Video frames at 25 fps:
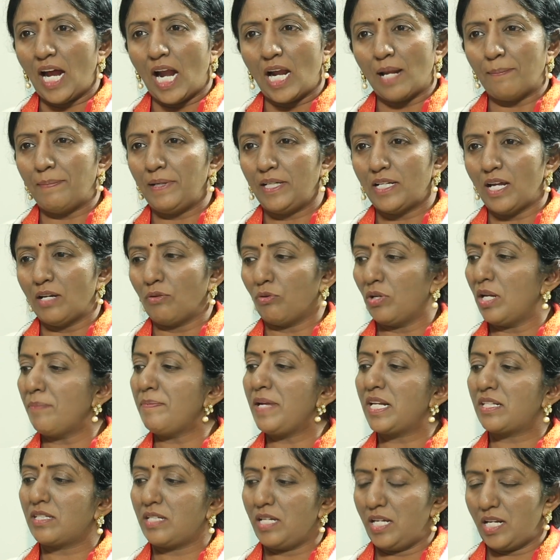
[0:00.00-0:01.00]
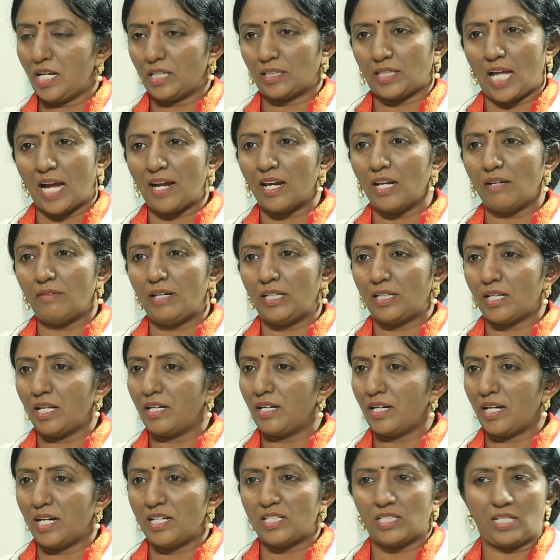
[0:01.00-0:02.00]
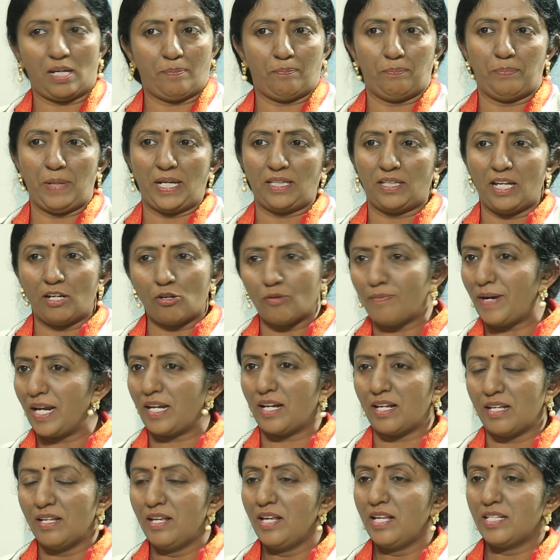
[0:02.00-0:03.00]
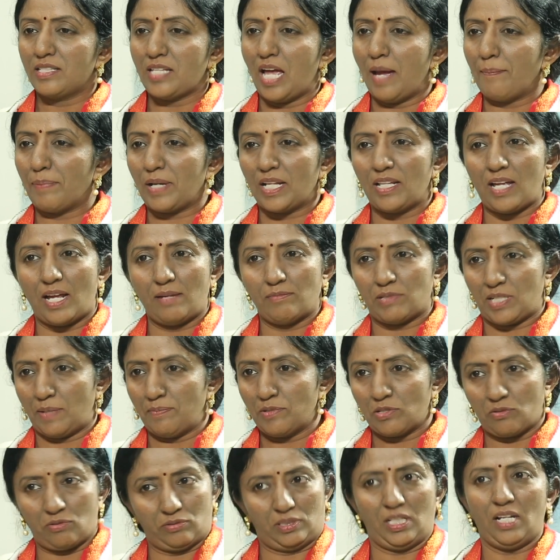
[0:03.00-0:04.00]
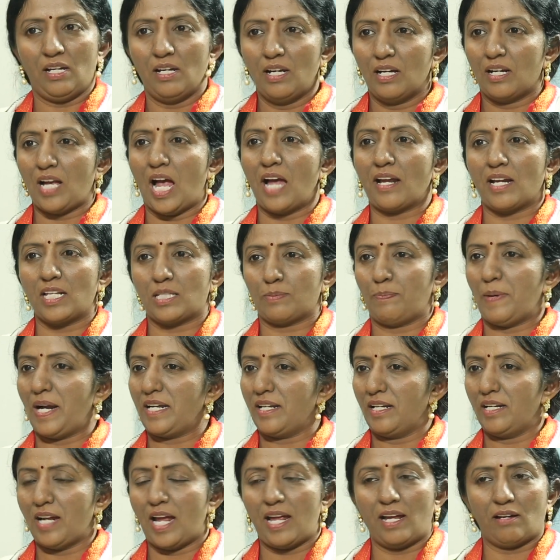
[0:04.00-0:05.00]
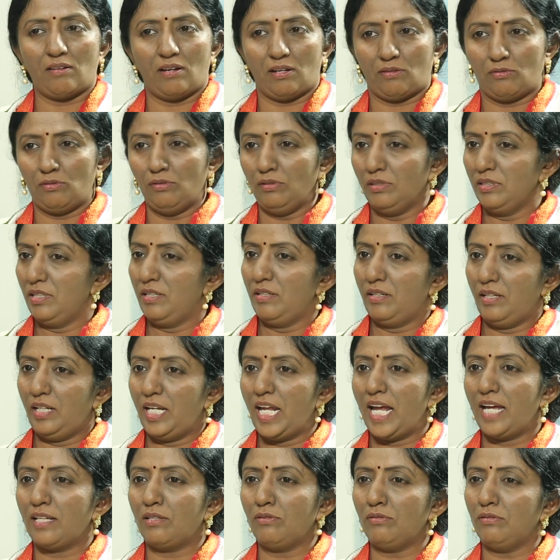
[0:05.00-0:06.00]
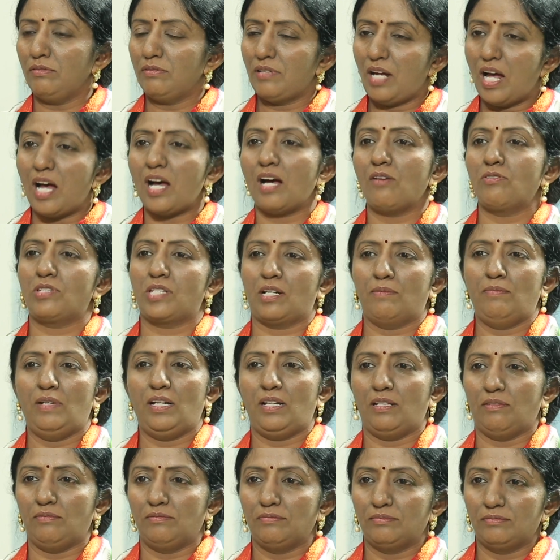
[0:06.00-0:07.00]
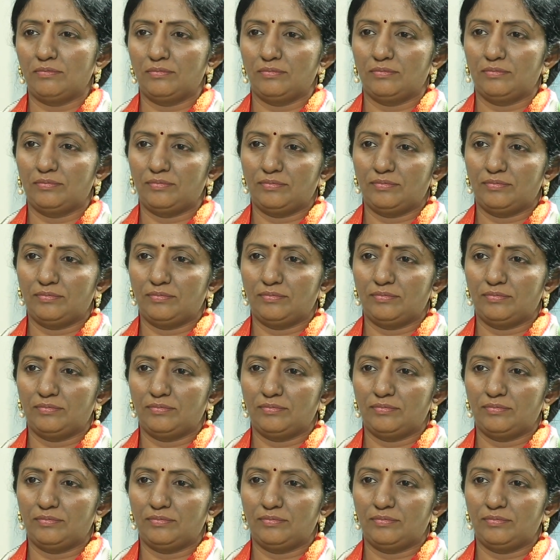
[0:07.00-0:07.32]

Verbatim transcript: ఏ ఆడబిడ్డను కూడా మీరు చీరలు తగలబెట్టండి అని చెప్పే దిక్కుమల్ల సాంప్రదాయం సంస్కృతి కాంగ్రెస్ పార్టీ నాయకులకు లేదు ఆ అవసరం లేదు